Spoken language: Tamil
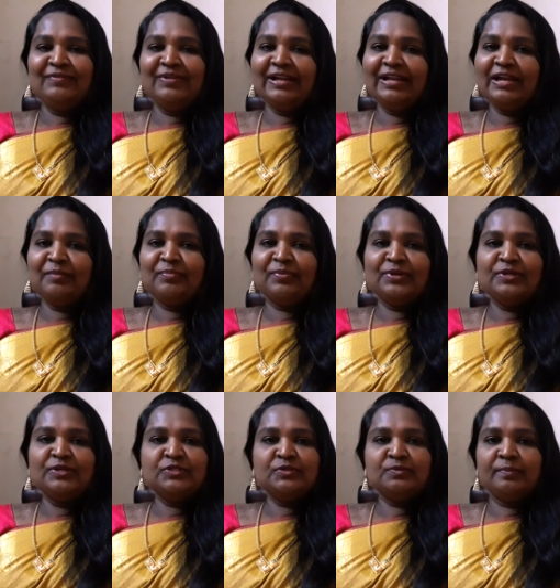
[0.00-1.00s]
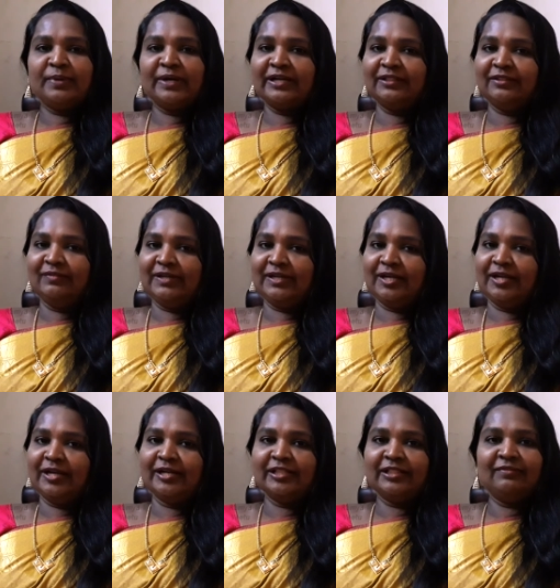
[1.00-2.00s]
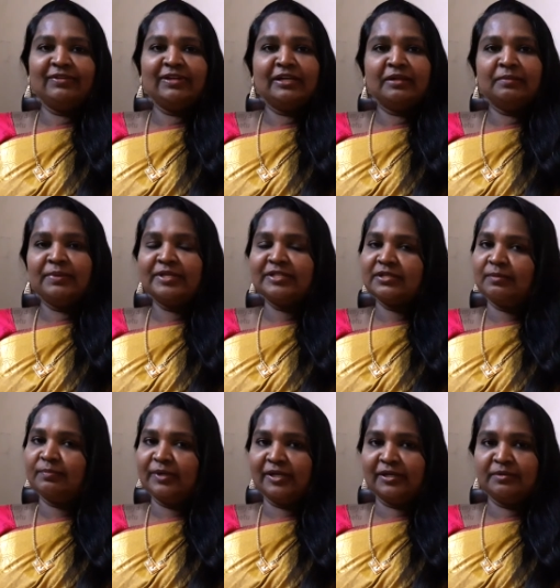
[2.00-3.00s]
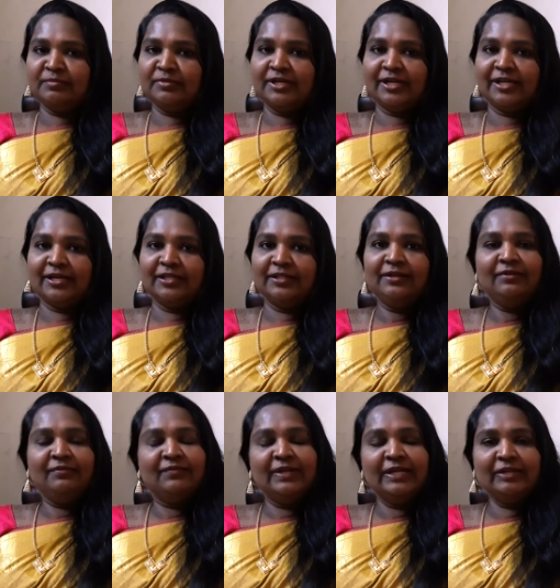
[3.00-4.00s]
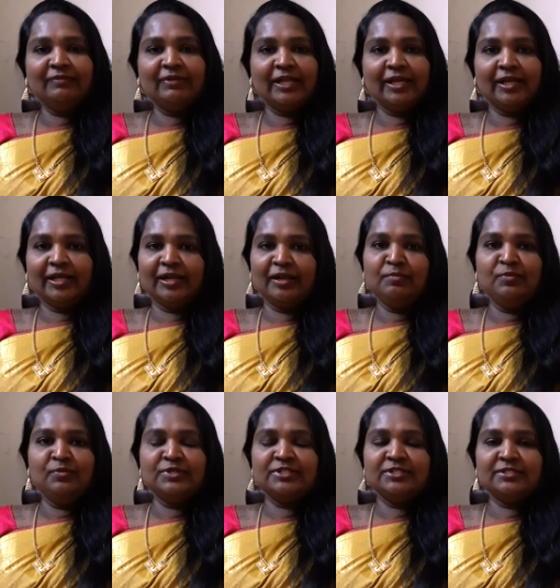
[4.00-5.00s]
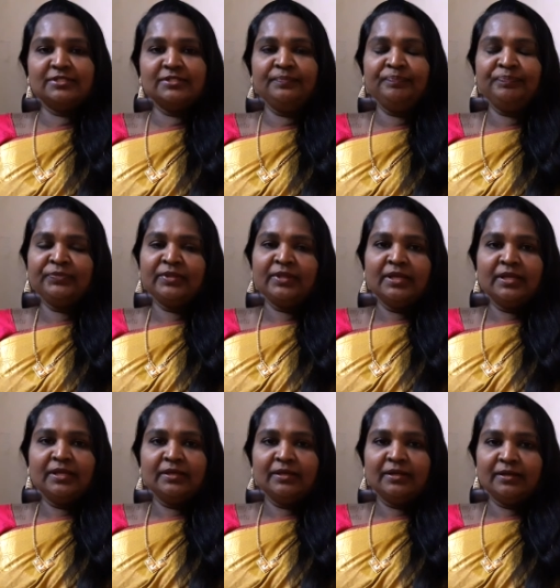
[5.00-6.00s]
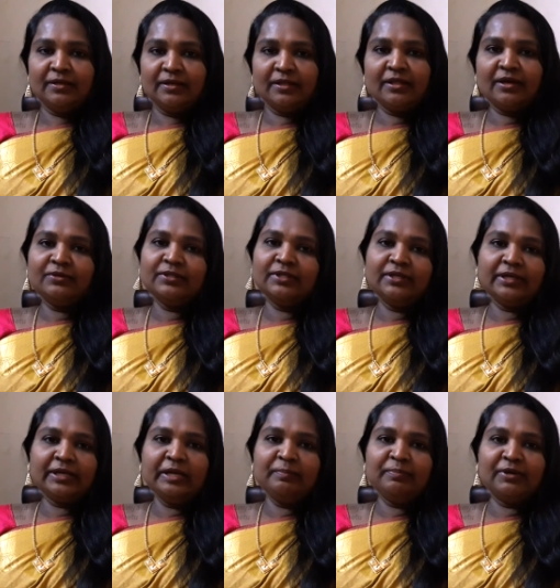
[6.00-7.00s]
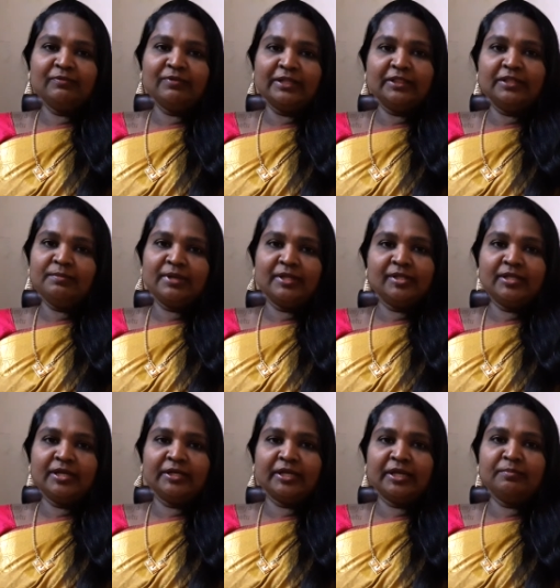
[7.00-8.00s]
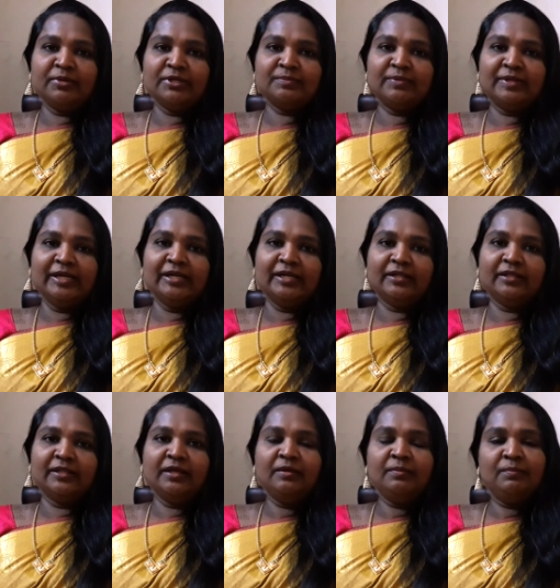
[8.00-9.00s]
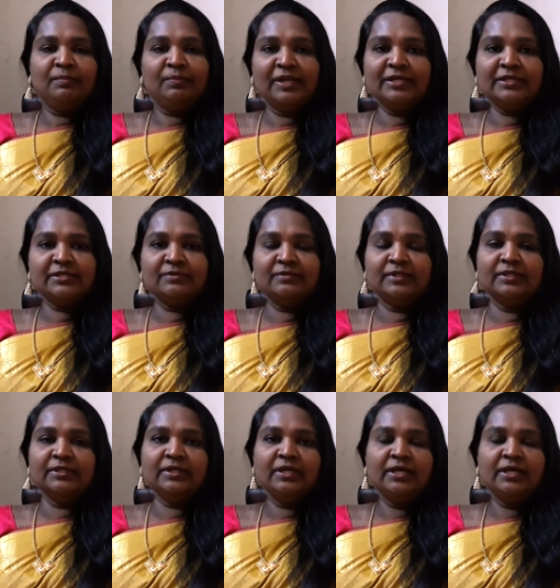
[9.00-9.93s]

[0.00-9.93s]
வெளியில் போய் சும்மா பக்கத்து வீட்டில் அடுத்த வீட்டில் பேசுகிற பழக்கமும் கிடையாது வீட்டு வேலைகளையெல்லாம் முடிச்சுட்டு ஏதாவது ரீட் பண்ணுவேன் அந்த மாதிரி தான் டைம் பாஸ் பண்ணிகிட்டு இருந்தேன் ப்ளஸ் வந்து